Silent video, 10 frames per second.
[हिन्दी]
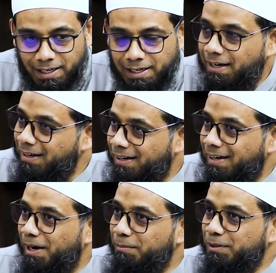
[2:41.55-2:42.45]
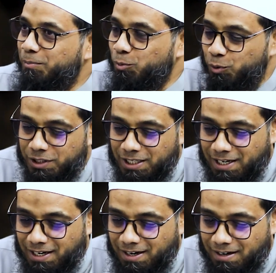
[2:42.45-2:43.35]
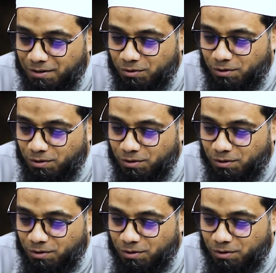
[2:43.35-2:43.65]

एक एक करके आपसे पूछते हैं